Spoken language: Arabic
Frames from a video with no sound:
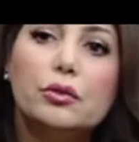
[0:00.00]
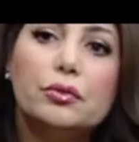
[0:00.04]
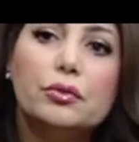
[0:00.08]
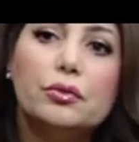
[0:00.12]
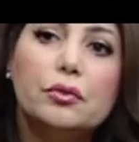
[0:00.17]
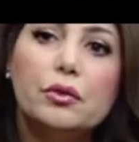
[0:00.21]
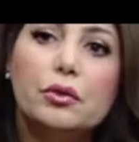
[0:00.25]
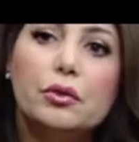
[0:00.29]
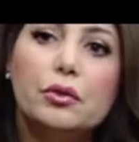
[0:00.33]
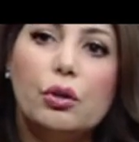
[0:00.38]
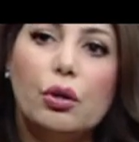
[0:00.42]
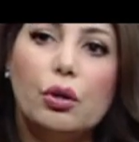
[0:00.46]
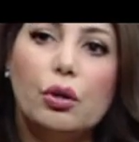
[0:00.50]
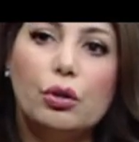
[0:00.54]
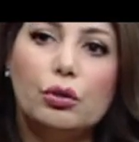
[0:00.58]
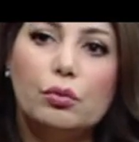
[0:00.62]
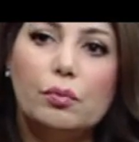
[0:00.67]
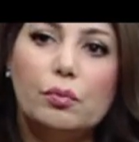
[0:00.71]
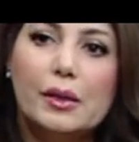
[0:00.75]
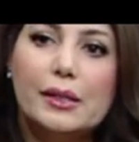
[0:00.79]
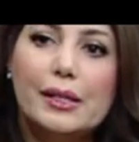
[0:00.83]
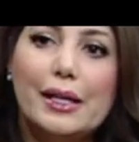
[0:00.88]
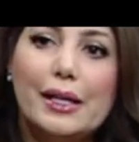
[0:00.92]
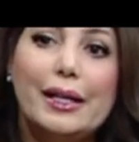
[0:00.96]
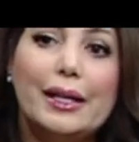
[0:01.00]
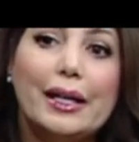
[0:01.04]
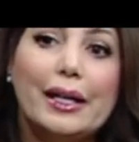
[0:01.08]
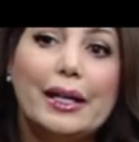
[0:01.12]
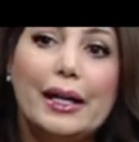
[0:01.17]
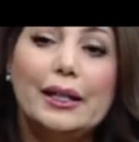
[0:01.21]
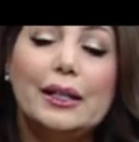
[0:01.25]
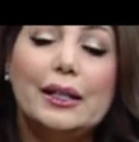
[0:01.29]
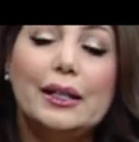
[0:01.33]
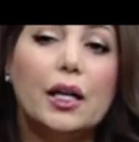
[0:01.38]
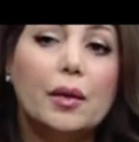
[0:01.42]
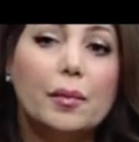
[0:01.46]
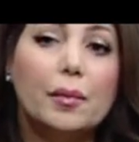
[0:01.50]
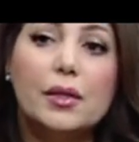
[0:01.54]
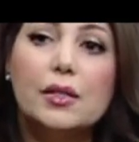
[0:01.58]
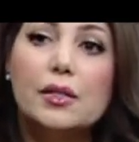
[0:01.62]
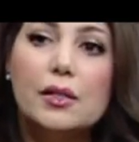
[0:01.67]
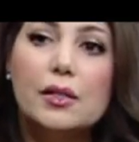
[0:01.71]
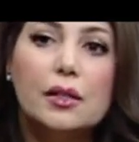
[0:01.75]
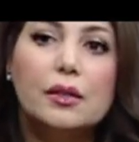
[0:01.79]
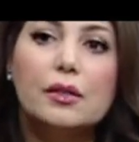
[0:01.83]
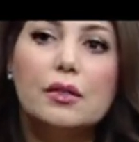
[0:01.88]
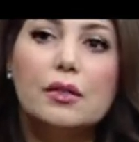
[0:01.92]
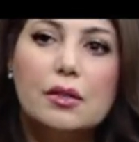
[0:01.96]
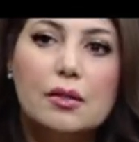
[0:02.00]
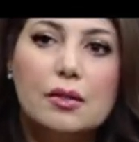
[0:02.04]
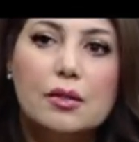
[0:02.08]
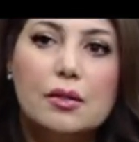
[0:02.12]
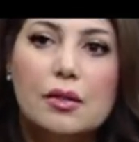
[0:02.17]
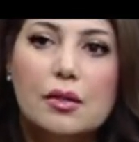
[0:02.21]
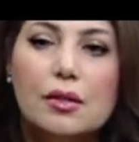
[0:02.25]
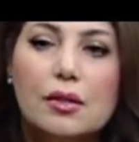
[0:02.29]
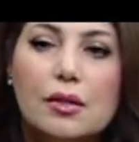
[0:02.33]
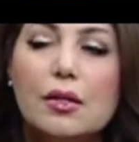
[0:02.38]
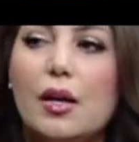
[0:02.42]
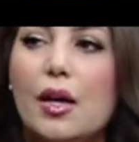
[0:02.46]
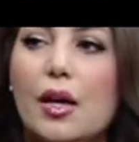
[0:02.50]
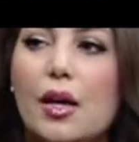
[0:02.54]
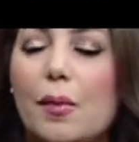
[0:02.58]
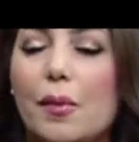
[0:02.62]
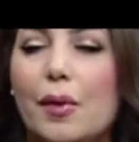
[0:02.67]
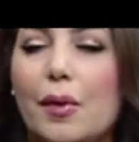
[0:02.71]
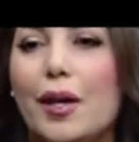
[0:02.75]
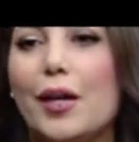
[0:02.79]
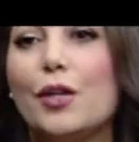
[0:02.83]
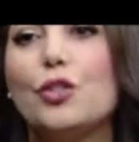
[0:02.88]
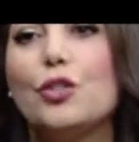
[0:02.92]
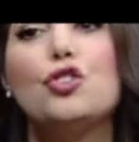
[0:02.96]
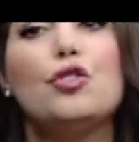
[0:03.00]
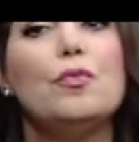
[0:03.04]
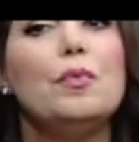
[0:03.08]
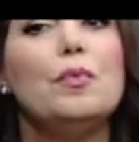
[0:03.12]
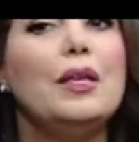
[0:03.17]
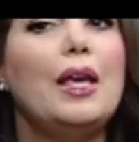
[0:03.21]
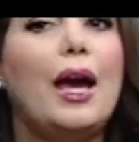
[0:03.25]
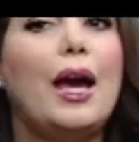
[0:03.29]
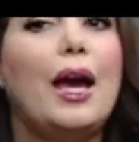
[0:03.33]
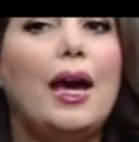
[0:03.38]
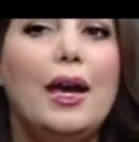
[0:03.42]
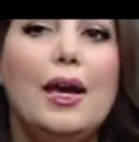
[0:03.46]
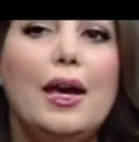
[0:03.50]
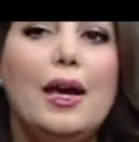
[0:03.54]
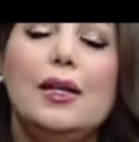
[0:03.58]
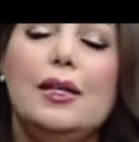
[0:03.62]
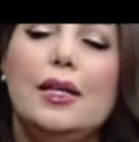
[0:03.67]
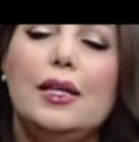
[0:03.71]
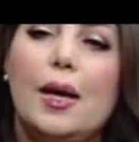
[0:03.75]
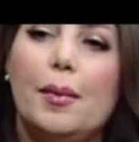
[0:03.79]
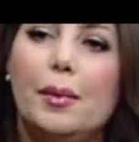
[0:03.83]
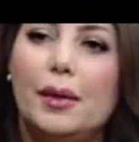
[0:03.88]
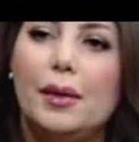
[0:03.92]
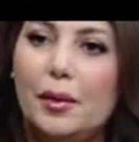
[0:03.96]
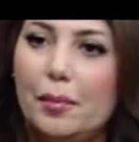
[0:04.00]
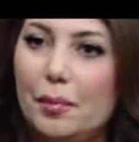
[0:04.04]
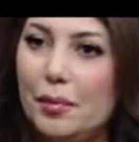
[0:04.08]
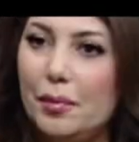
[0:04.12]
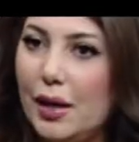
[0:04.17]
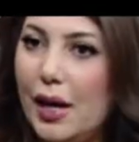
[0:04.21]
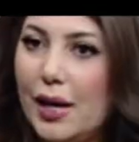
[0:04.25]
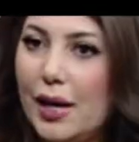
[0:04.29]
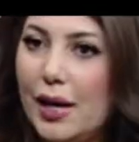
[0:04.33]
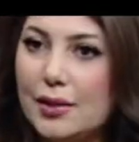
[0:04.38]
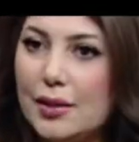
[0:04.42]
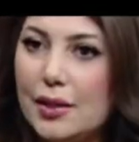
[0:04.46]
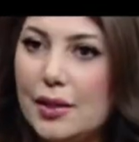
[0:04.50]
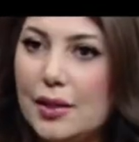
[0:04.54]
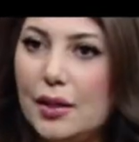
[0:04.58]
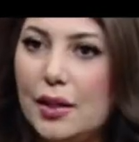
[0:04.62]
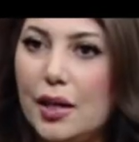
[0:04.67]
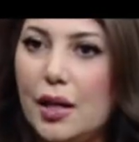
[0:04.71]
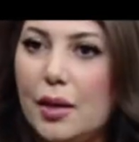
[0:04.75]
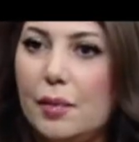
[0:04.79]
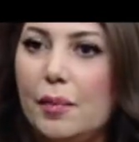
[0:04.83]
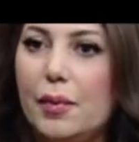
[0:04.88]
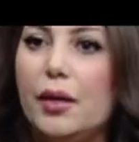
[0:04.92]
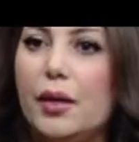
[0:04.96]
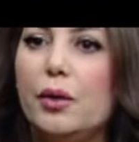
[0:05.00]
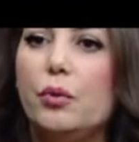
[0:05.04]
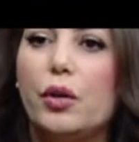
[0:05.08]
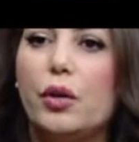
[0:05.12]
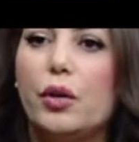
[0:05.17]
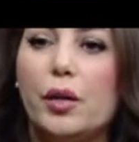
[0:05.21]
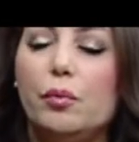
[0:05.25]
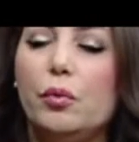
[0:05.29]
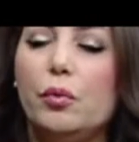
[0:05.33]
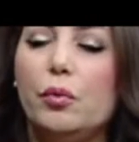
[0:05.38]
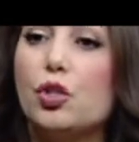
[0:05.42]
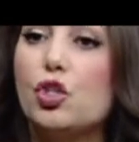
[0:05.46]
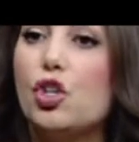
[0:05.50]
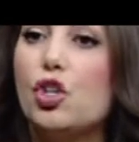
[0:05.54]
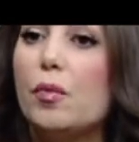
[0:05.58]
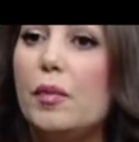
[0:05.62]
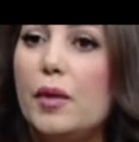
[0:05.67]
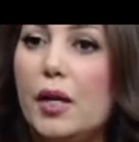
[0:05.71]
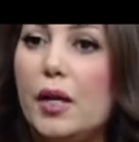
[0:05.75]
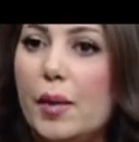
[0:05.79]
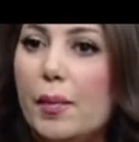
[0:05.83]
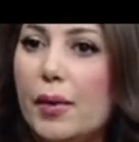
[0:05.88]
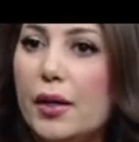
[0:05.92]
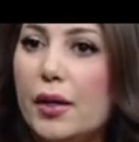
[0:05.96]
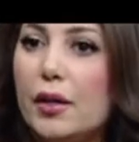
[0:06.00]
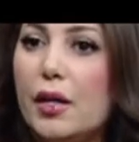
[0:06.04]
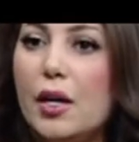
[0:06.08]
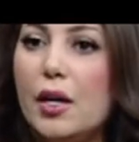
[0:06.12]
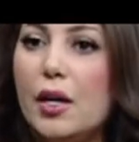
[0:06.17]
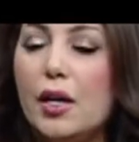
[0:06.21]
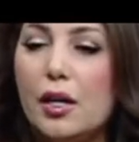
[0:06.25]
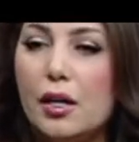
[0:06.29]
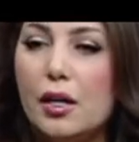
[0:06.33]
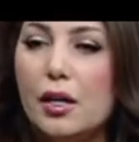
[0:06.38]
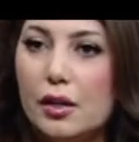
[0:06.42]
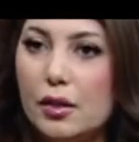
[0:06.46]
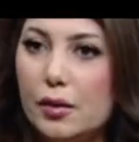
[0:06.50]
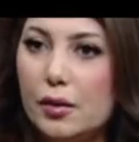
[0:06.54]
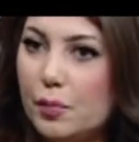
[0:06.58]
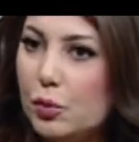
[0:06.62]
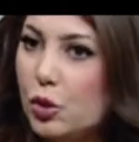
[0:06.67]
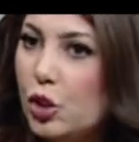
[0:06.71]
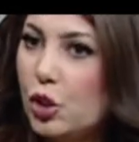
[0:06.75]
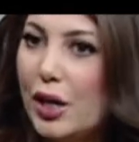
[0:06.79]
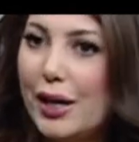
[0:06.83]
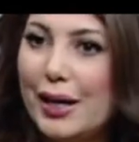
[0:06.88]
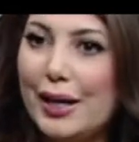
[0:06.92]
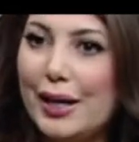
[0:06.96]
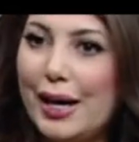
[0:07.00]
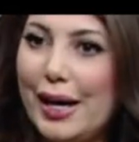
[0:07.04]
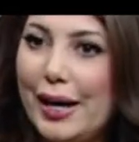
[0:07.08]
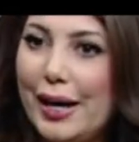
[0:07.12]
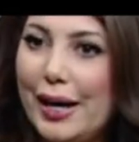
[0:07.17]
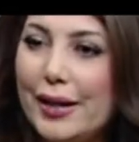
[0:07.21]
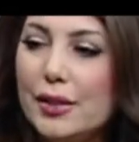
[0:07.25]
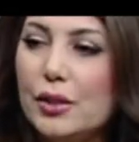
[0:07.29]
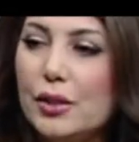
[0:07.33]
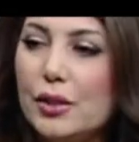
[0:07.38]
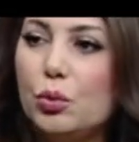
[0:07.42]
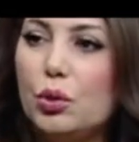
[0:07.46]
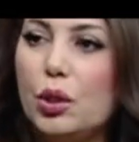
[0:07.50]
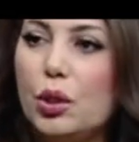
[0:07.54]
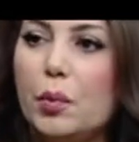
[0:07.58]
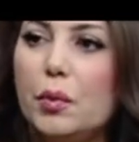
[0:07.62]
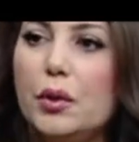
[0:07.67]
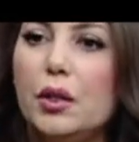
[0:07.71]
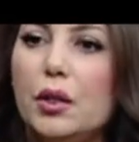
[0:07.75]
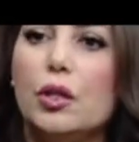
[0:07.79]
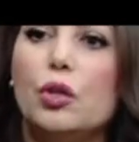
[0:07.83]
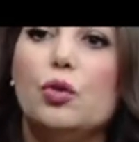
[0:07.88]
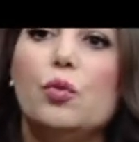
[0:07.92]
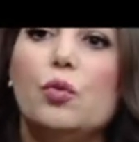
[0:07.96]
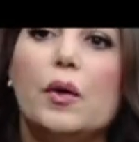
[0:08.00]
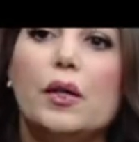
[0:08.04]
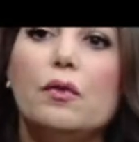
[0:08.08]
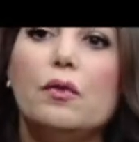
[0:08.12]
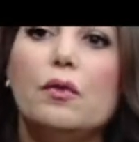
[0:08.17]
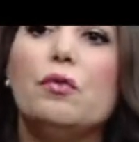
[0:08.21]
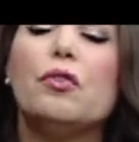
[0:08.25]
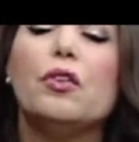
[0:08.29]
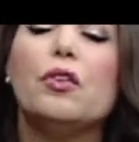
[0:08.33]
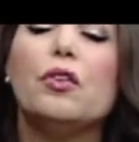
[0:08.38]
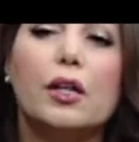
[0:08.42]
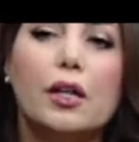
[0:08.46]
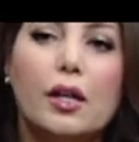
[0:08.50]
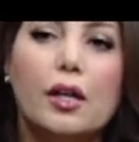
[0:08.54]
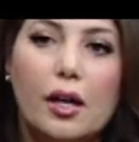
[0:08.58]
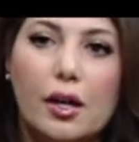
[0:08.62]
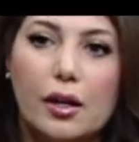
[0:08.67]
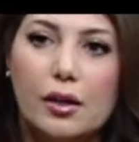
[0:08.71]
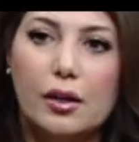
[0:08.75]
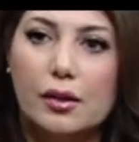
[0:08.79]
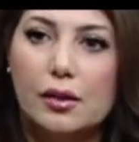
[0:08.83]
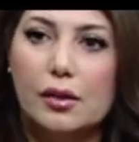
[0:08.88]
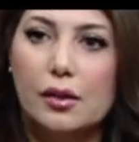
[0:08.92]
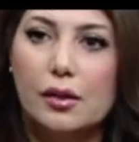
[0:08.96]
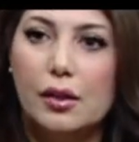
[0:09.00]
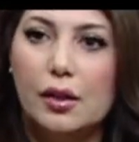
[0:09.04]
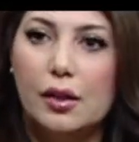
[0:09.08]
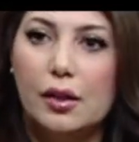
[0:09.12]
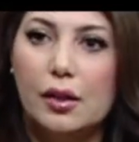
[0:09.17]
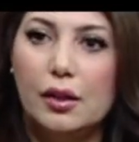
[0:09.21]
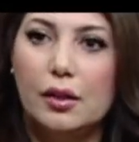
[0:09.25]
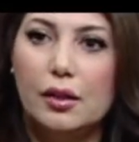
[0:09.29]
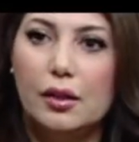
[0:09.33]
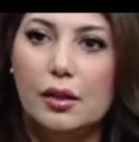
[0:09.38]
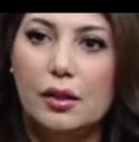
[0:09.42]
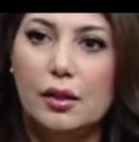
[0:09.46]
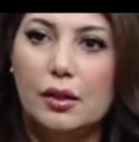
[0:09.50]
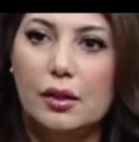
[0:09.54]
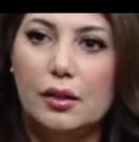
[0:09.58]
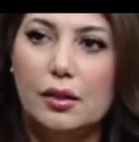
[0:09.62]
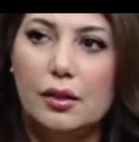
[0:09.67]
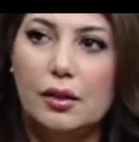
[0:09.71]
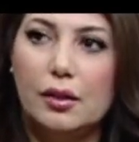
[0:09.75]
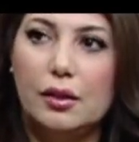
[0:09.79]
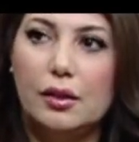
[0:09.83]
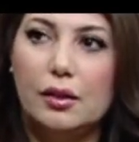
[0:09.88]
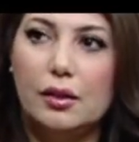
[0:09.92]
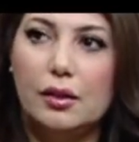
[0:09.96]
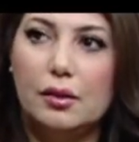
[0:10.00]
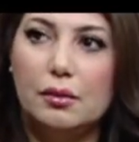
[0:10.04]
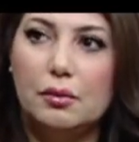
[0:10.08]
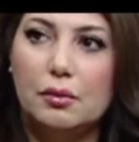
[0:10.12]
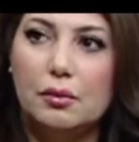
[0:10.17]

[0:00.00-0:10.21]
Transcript: طفل يقعد مثلا لغايه خمس ست سنين ما كانش بيعاني ابدا من حساسيه البان وكان بيشرب اللبن آه، بشكل عادي وطبيعي وبعدين فجاه آه،